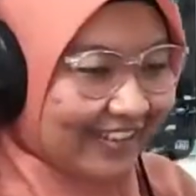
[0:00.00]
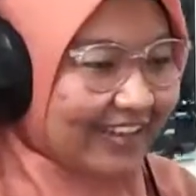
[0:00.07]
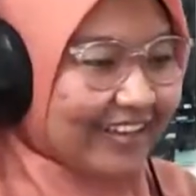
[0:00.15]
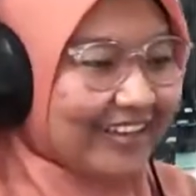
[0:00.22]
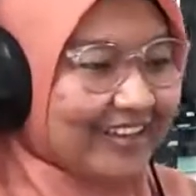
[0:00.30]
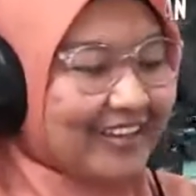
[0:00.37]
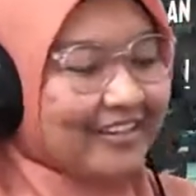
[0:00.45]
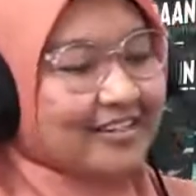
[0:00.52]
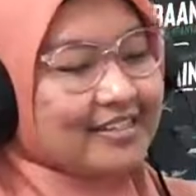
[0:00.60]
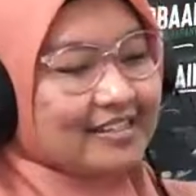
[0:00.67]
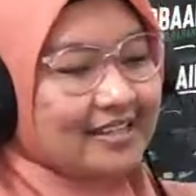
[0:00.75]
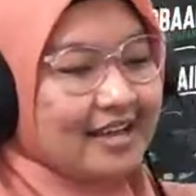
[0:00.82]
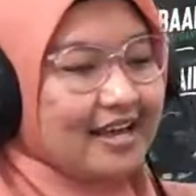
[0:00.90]
Oke,
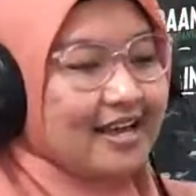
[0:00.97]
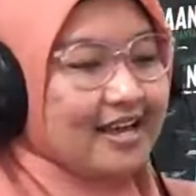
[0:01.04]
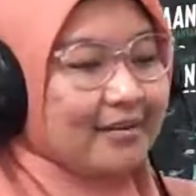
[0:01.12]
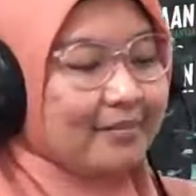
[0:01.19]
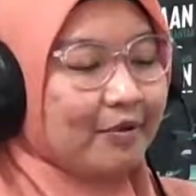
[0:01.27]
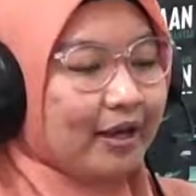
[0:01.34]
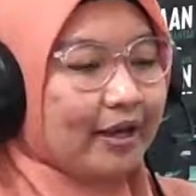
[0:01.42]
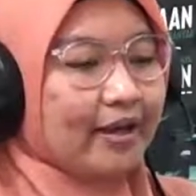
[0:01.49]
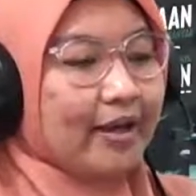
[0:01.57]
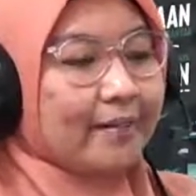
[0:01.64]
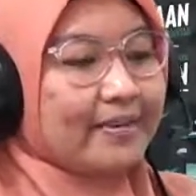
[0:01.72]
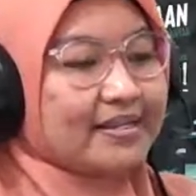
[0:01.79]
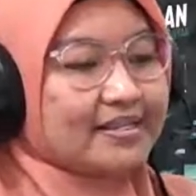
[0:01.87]
siap. Oke,
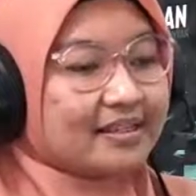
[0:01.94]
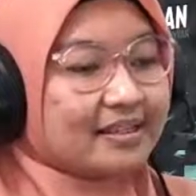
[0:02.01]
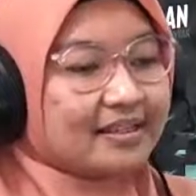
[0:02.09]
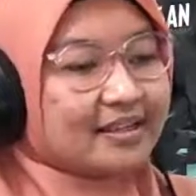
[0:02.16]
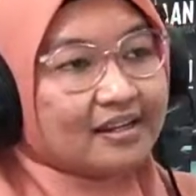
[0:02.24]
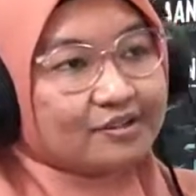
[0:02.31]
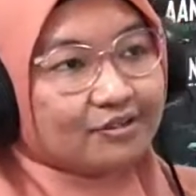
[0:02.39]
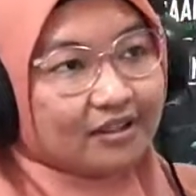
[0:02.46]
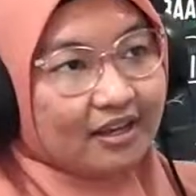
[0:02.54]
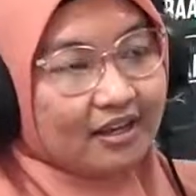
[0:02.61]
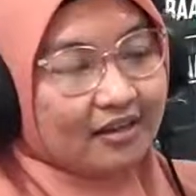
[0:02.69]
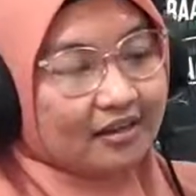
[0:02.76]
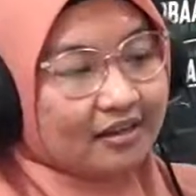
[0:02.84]
Mas, kita lanjut
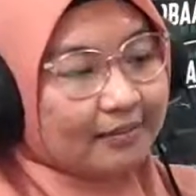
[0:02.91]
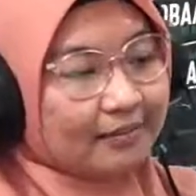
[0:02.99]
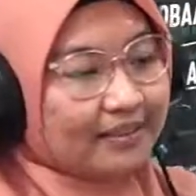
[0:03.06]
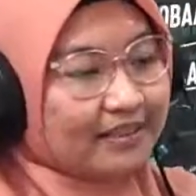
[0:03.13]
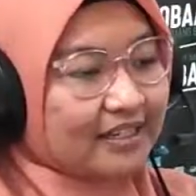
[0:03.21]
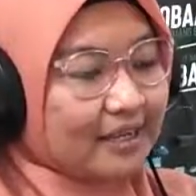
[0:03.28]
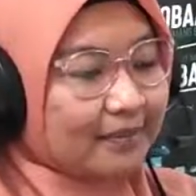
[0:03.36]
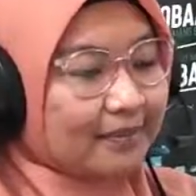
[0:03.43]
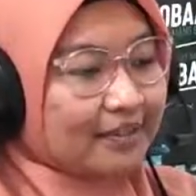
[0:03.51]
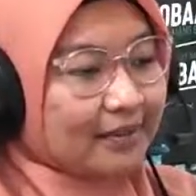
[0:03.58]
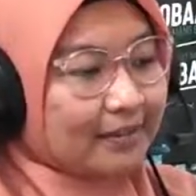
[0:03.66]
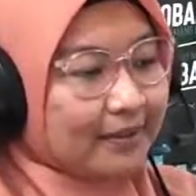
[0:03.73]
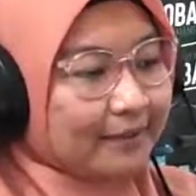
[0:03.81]
ya ke pertanyaan
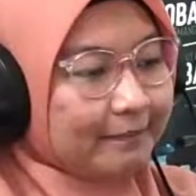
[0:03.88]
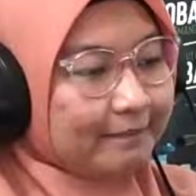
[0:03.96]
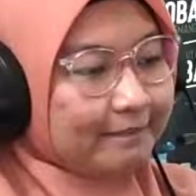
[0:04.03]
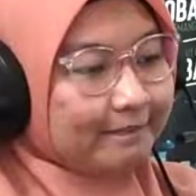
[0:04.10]
pertama.